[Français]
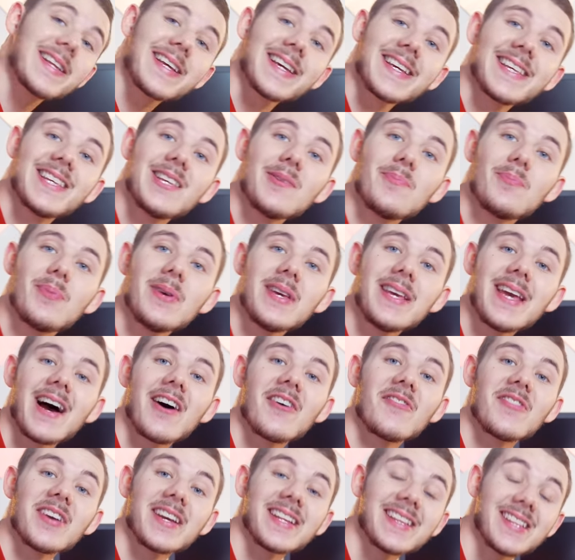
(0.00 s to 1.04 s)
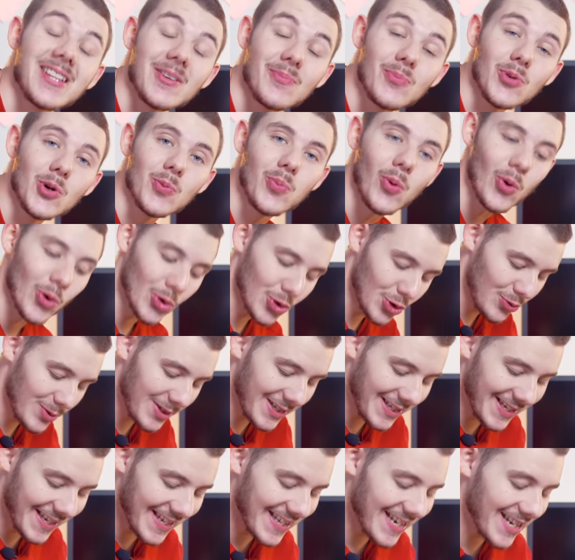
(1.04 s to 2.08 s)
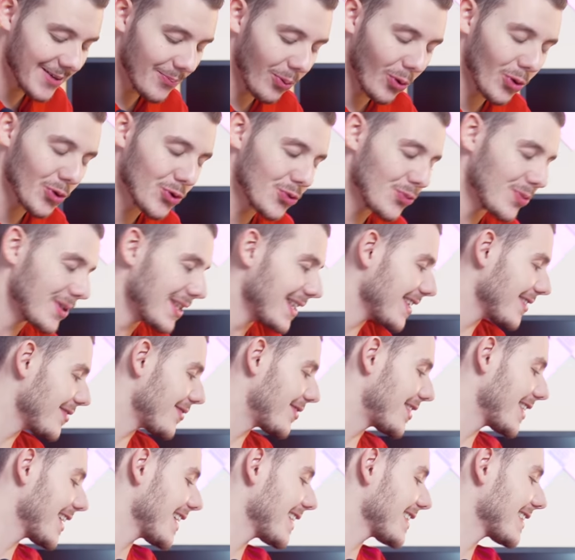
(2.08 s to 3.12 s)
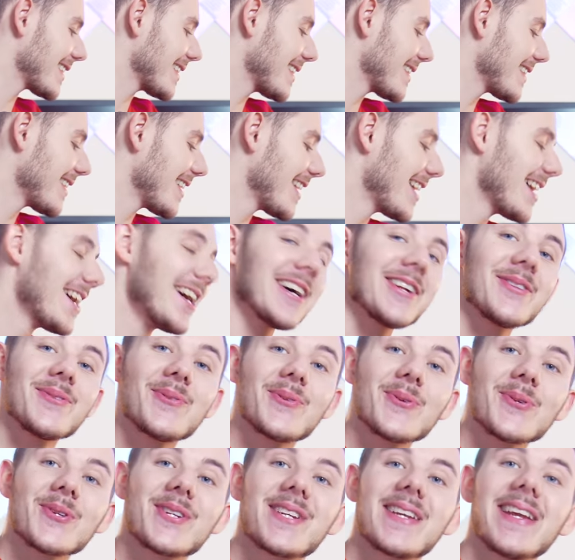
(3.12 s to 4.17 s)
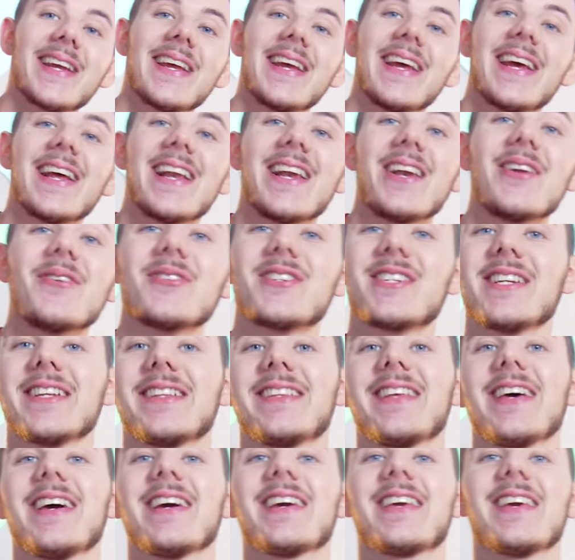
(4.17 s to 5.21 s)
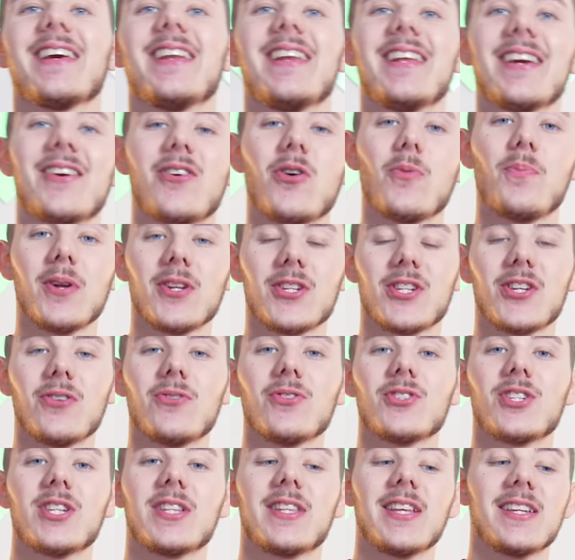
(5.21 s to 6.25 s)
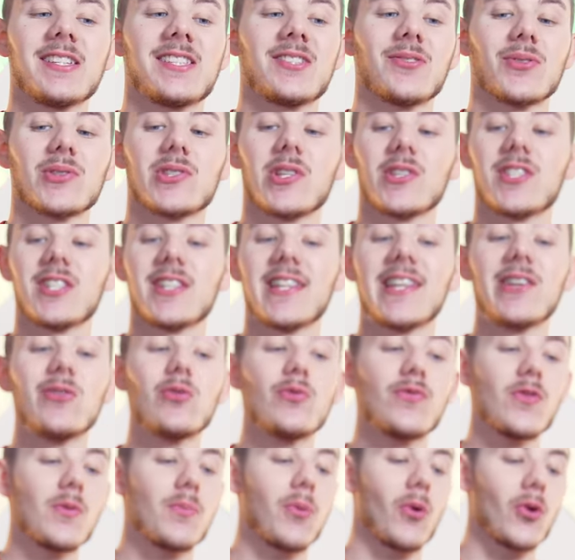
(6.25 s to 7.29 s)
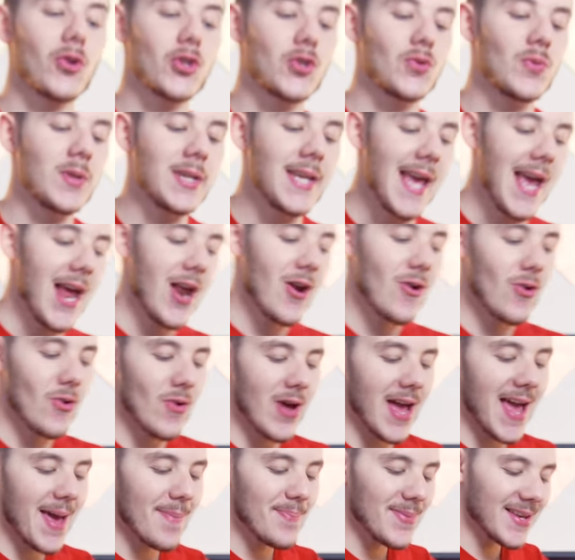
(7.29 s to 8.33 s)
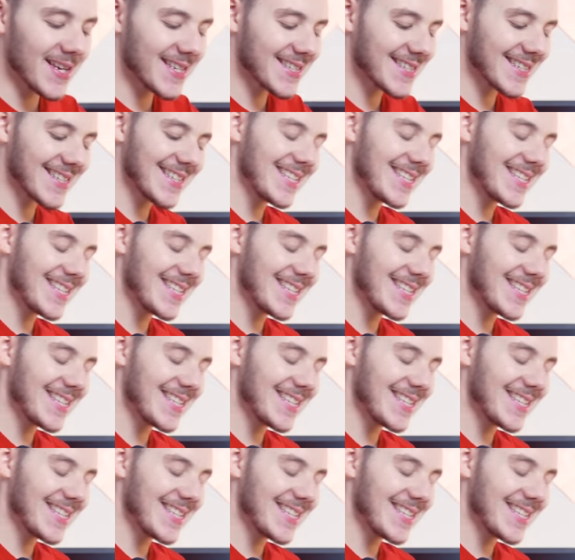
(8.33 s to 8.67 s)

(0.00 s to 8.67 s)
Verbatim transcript: être équipé avec des beaux produits et les produits y viennent de chez Logitech. Les copains de chez Logitech qui ont sorti des nouveaux produits, le MX